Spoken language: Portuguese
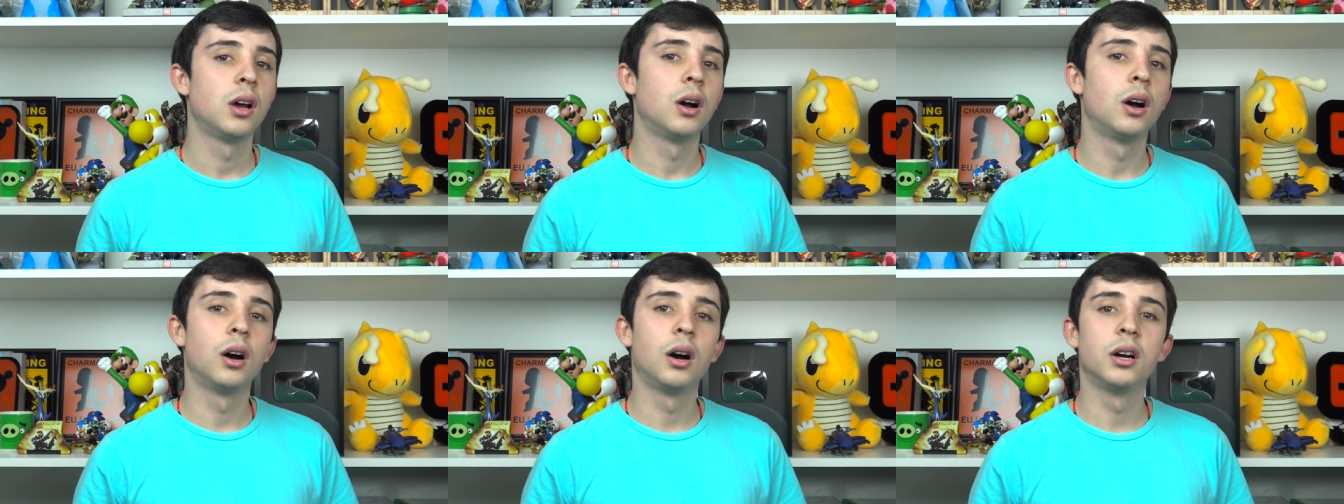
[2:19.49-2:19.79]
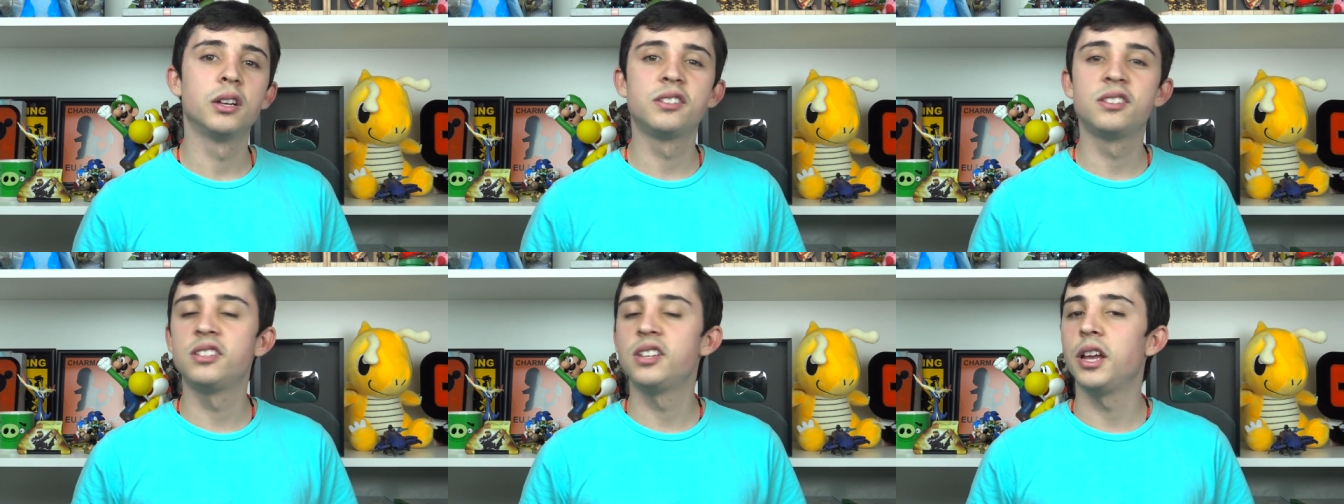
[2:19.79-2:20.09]

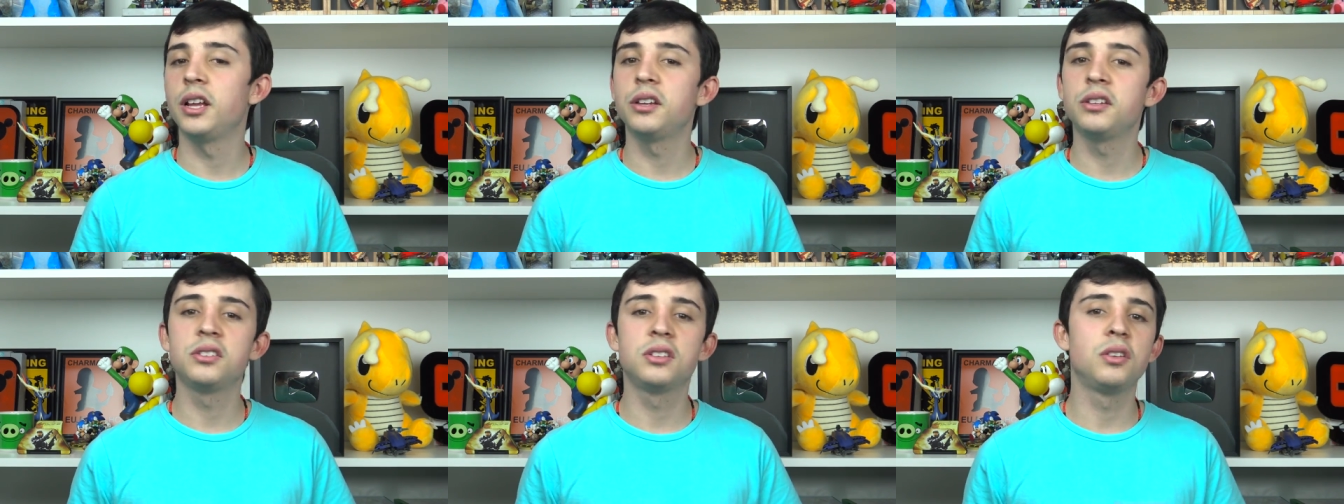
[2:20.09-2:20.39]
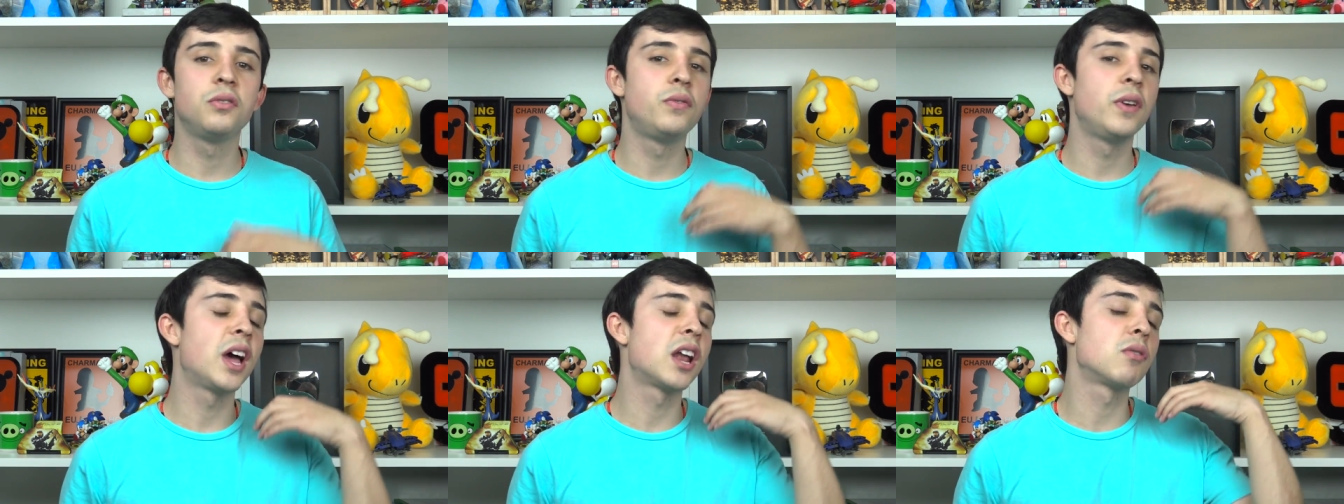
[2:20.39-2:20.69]
uh, seres
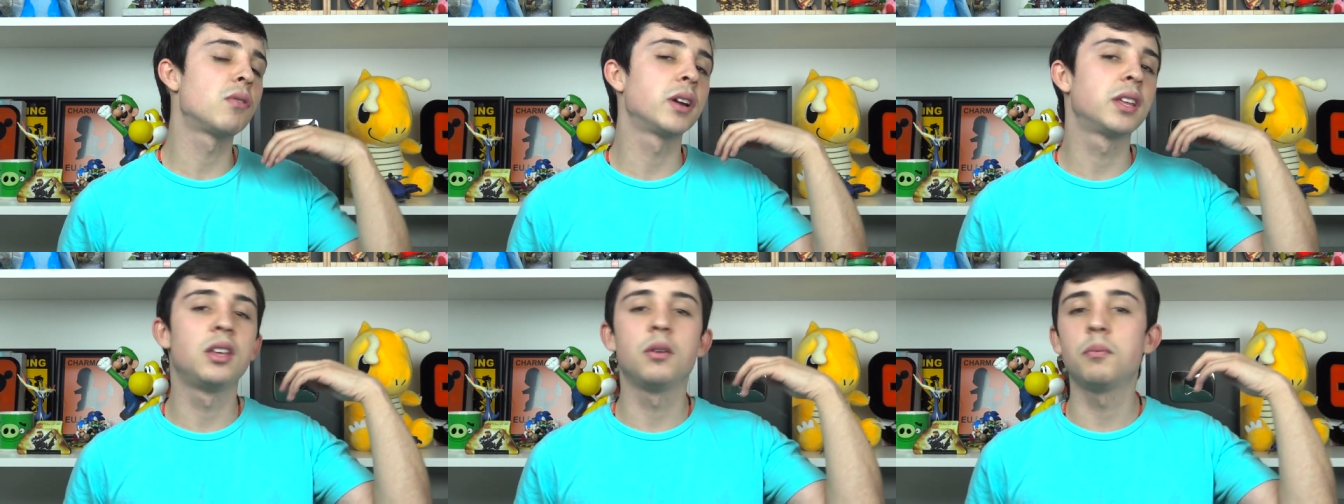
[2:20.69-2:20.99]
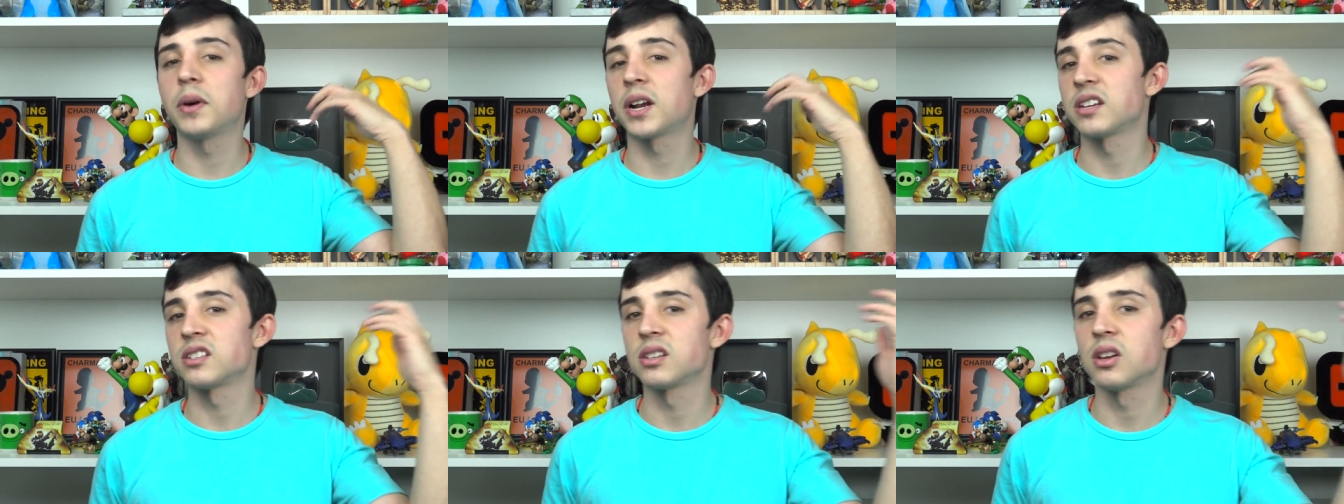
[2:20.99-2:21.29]
que vieram aqui
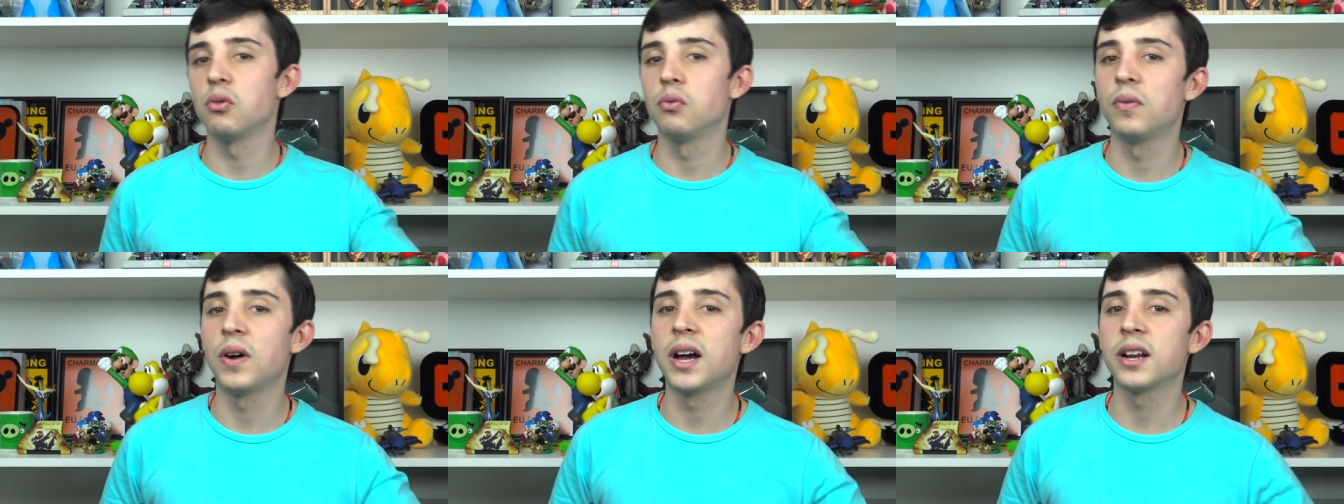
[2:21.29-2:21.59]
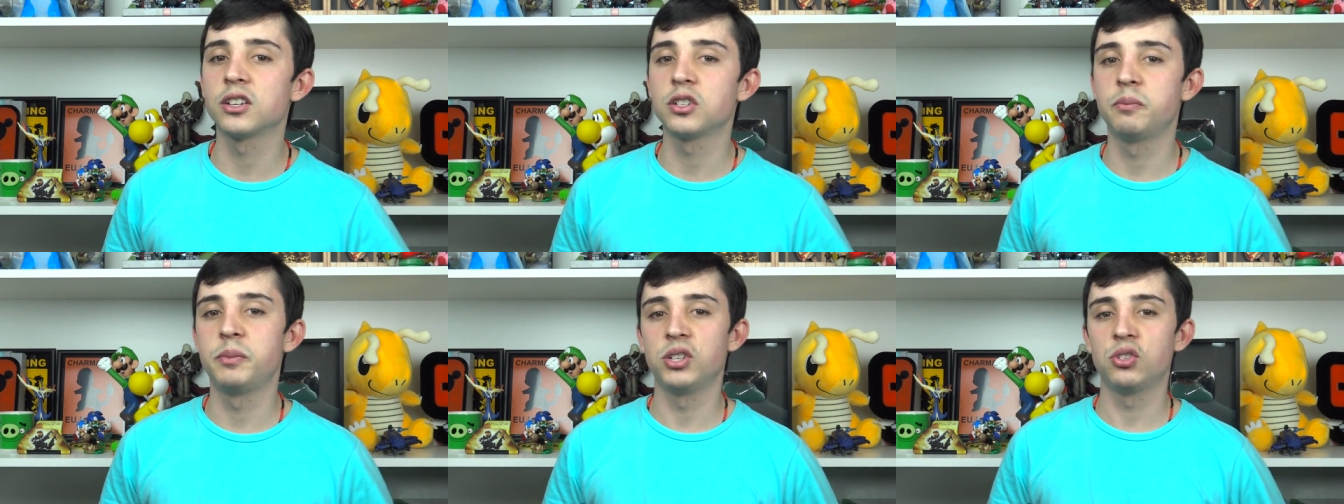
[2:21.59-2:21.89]
para salvar
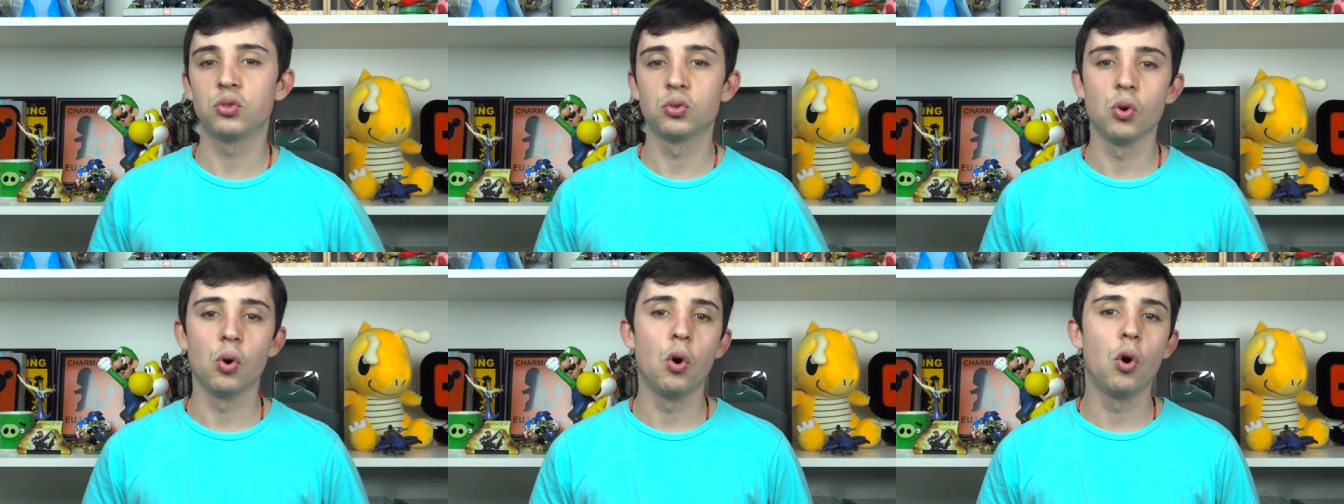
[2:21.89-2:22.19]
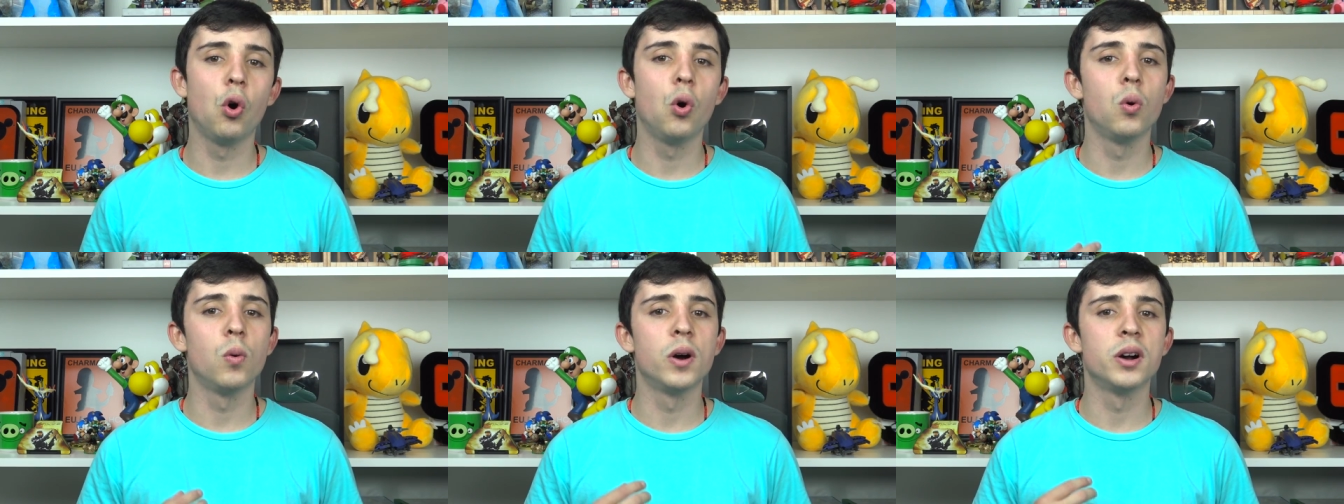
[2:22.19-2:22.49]
as
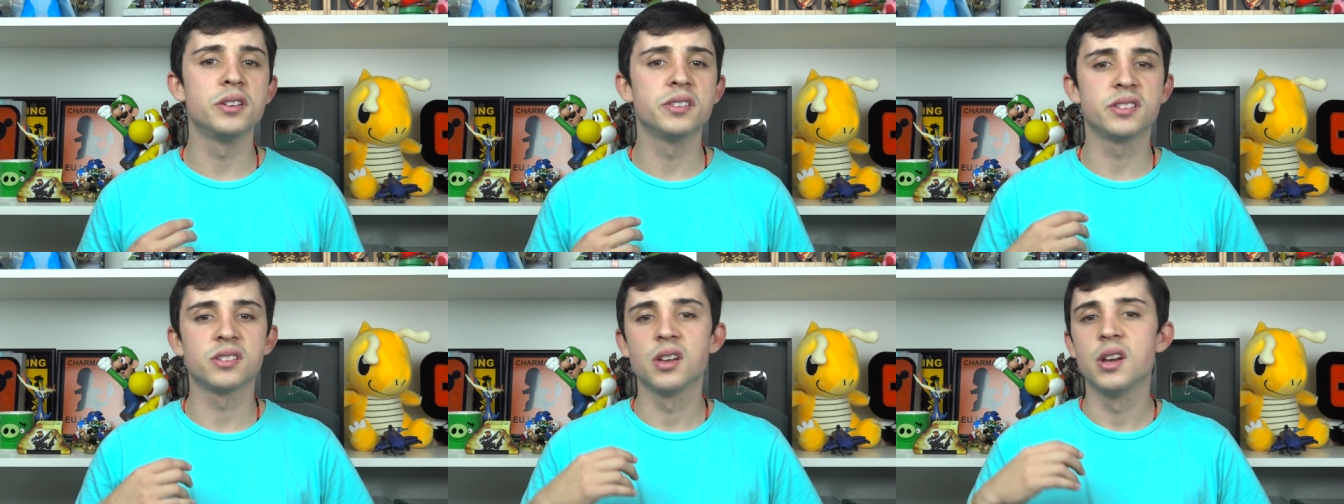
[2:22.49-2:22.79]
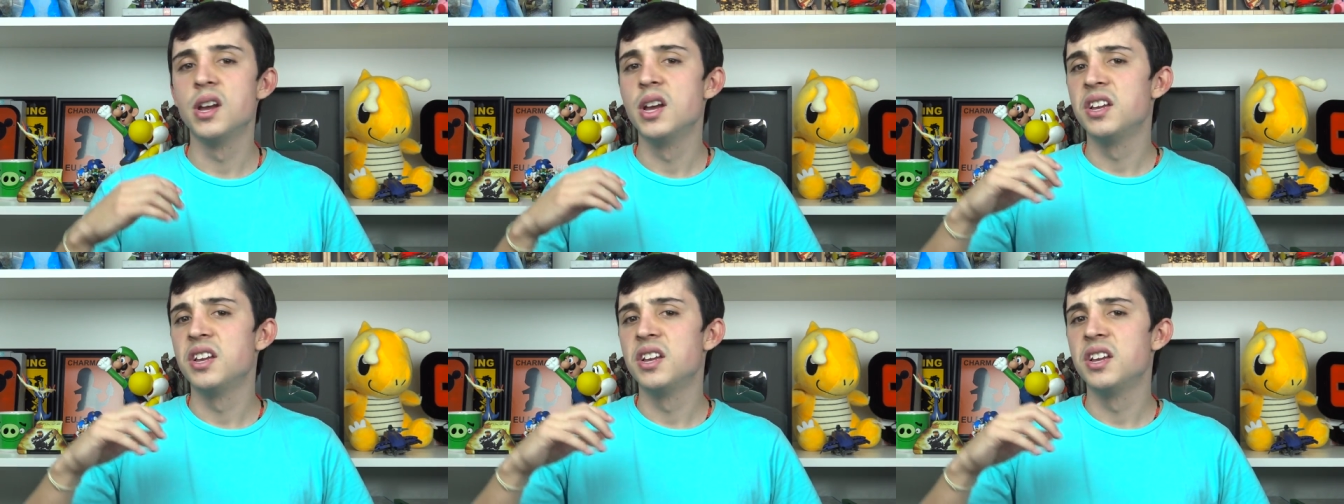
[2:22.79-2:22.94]
pessoas,